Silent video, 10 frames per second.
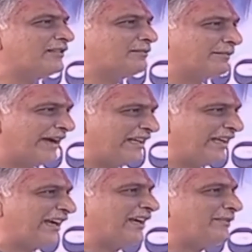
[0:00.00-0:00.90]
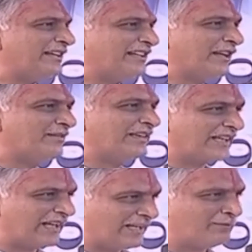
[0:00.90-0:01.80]
బాయిల కాడ మీటర్లు
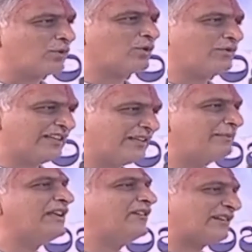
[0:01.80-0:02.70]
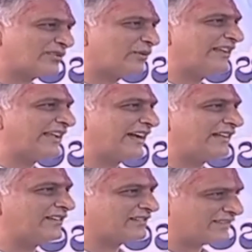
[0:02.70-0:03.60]
పెట్టాలి ముక్కు విండి బిల్లు వసూలు
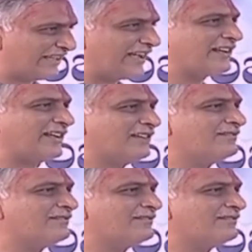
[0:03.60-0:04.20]
చేయాలి చెయ్యాలనా